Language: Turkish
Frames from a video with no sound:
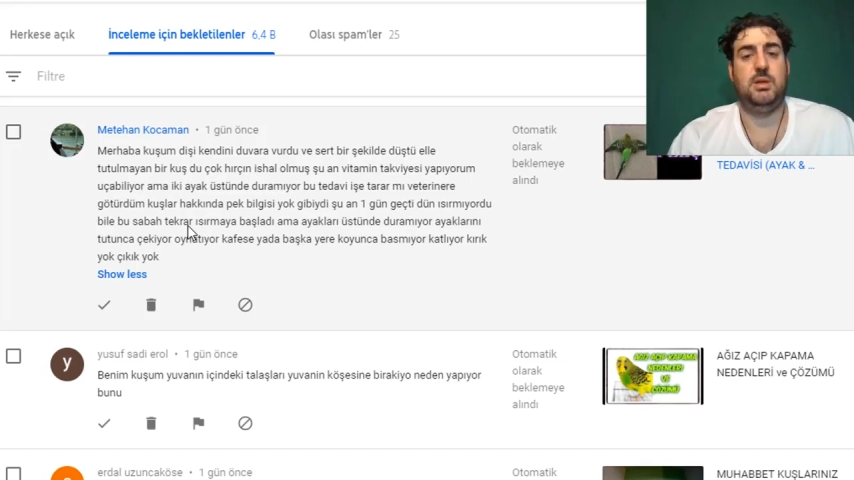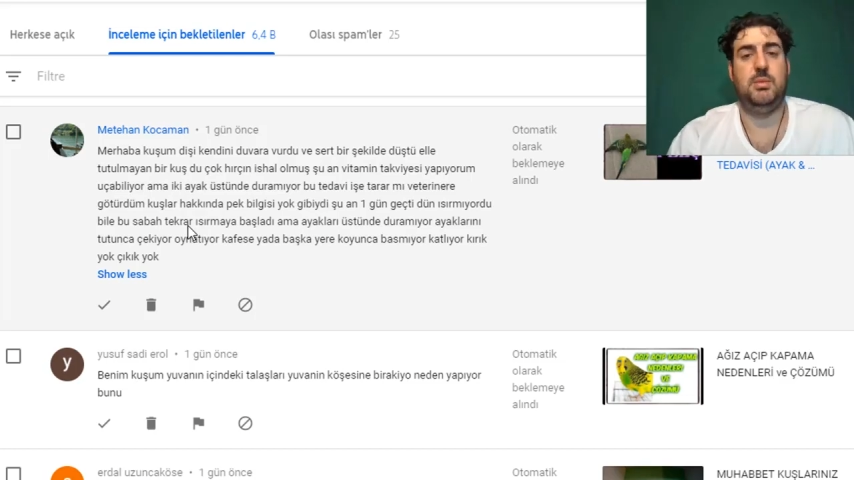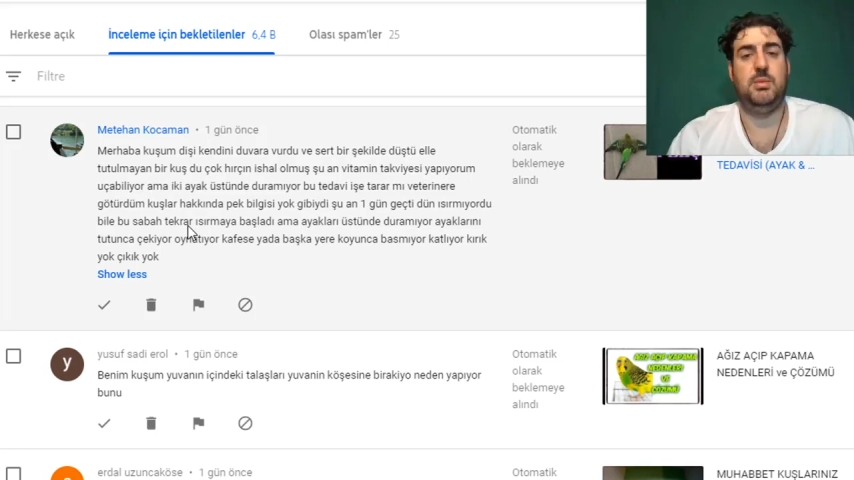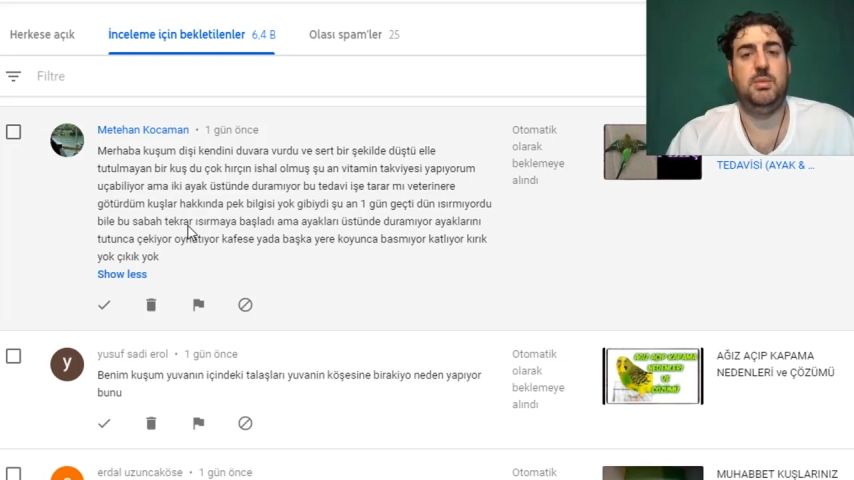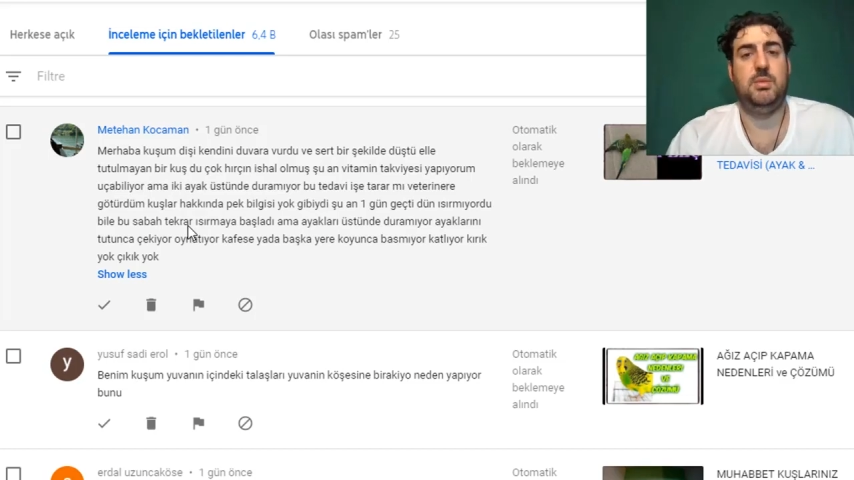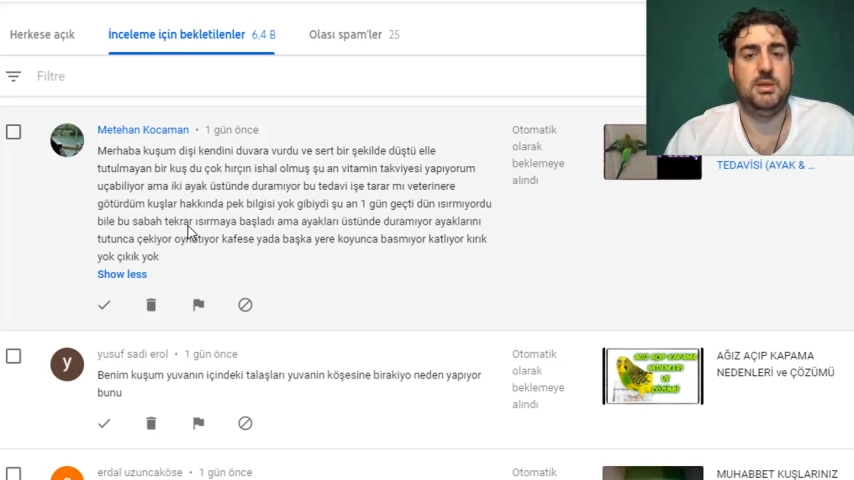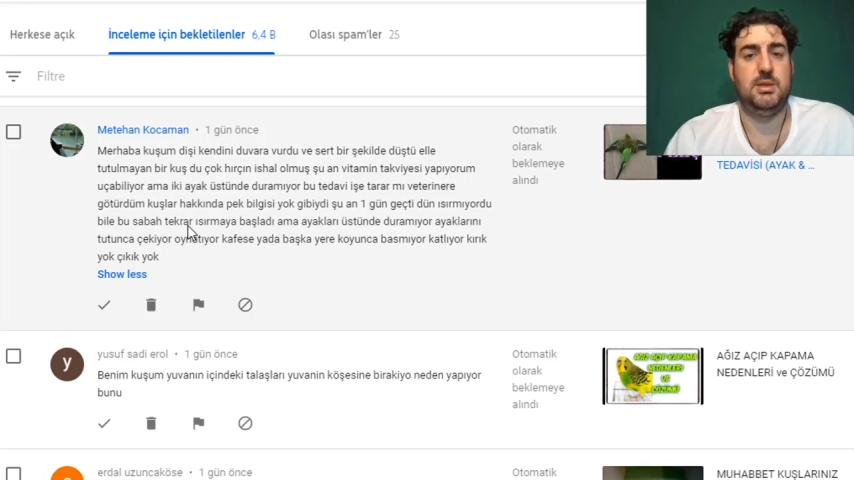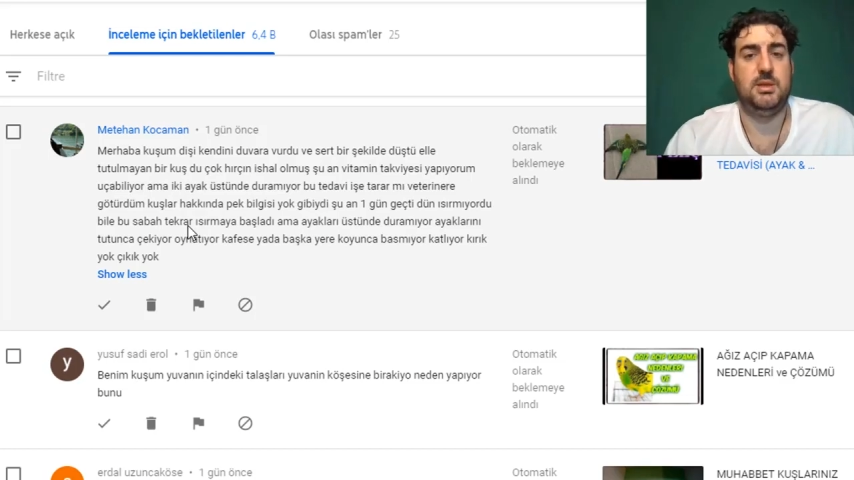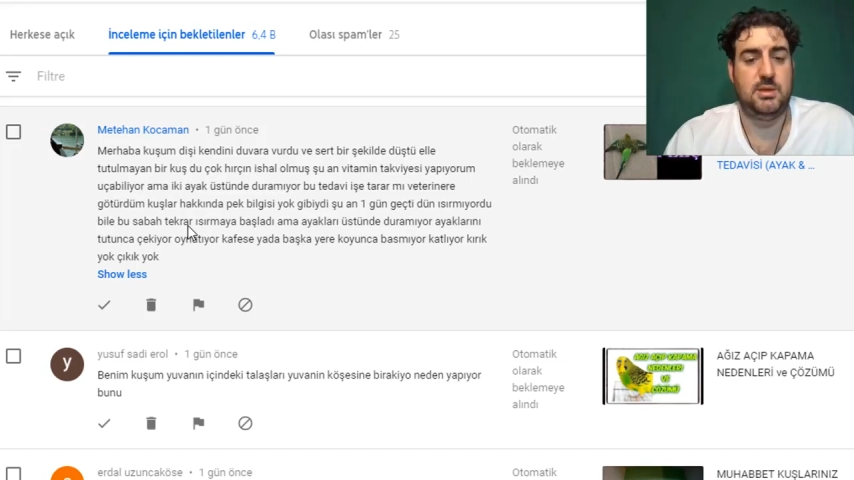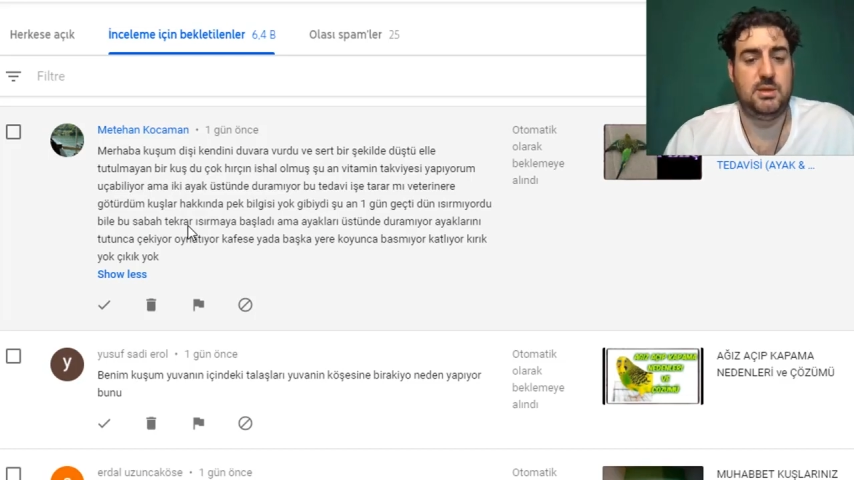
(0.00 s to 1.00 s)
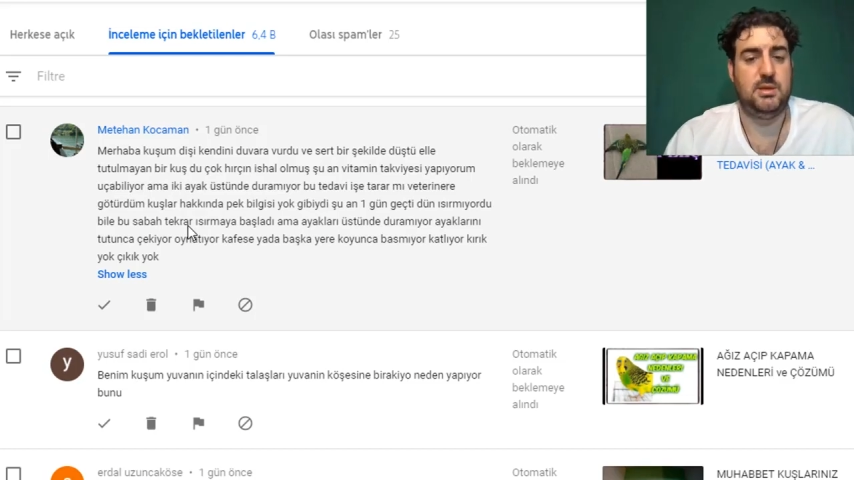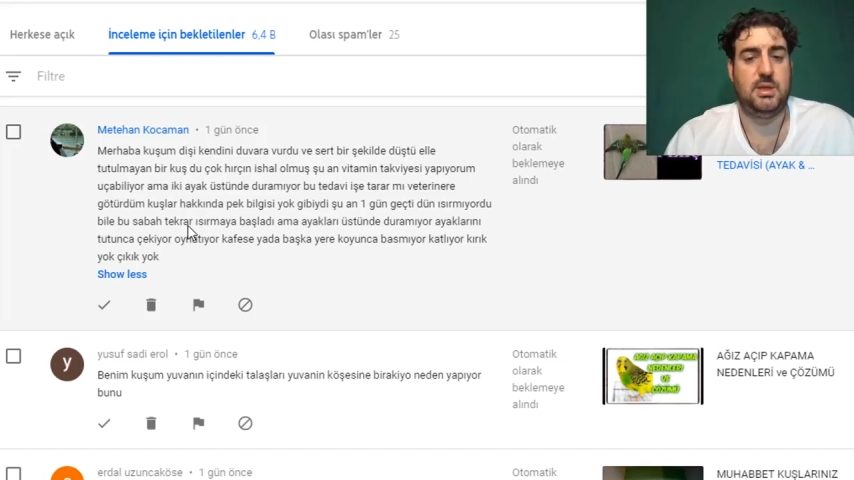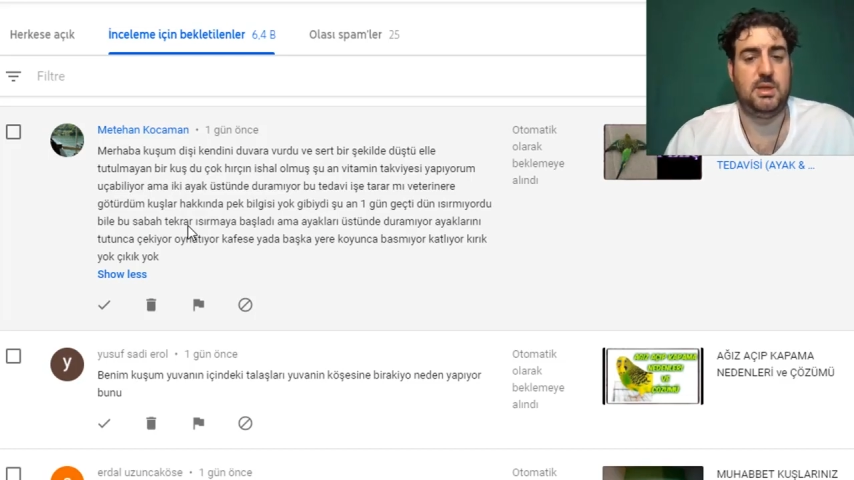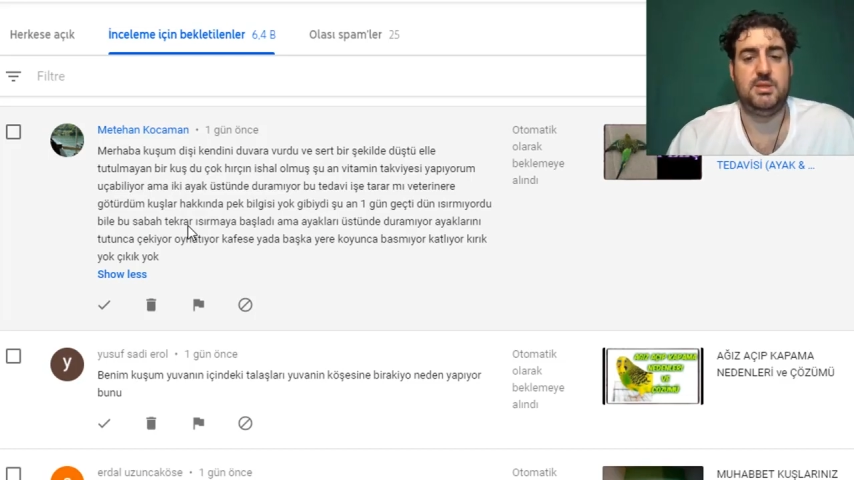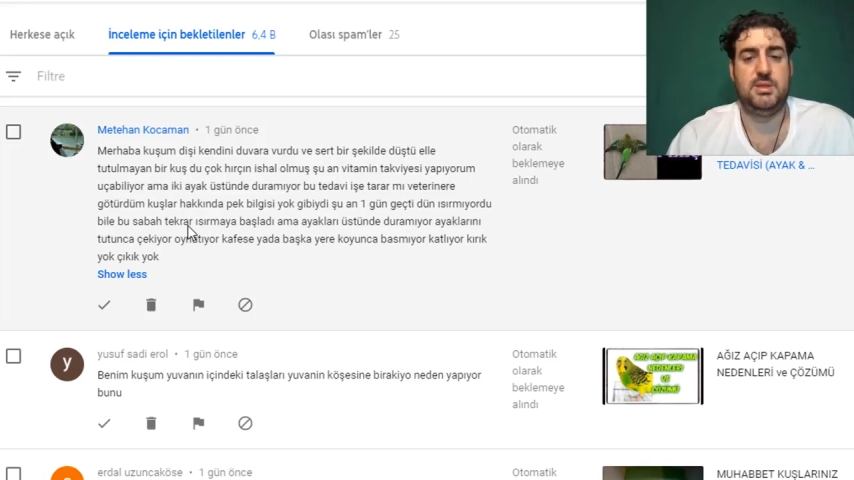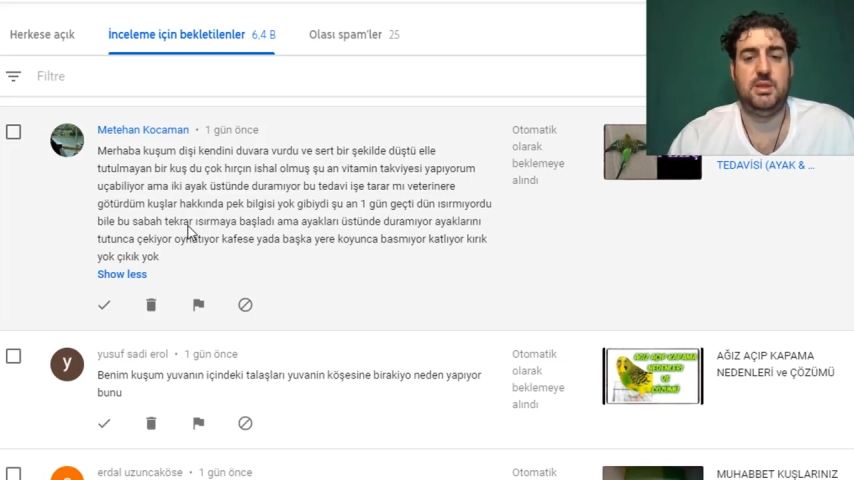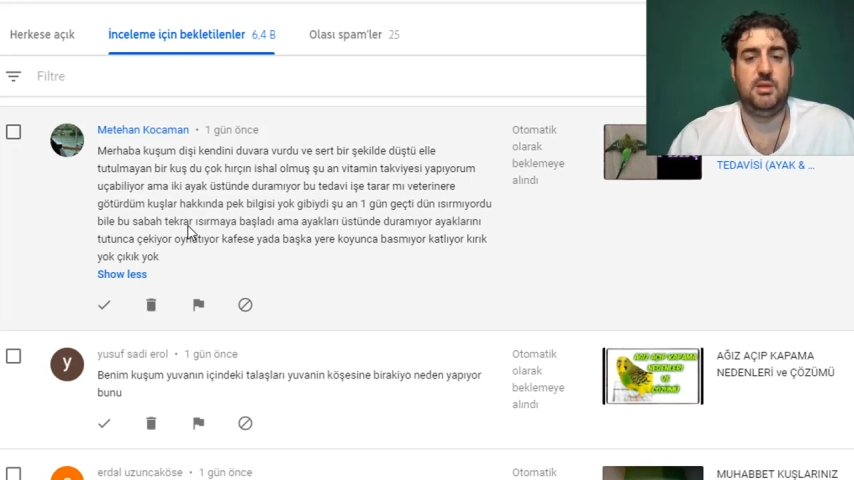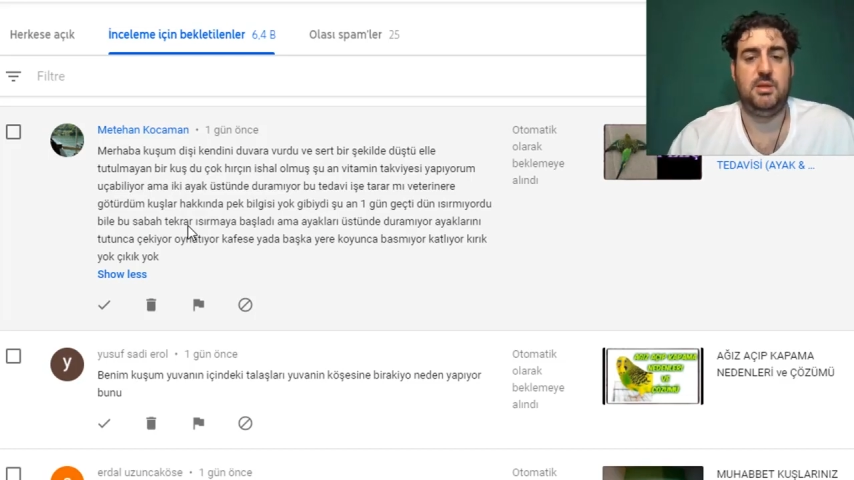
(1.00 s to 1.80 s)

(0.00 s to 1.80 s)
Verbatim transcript: etmenizi e, tavsiye ederim.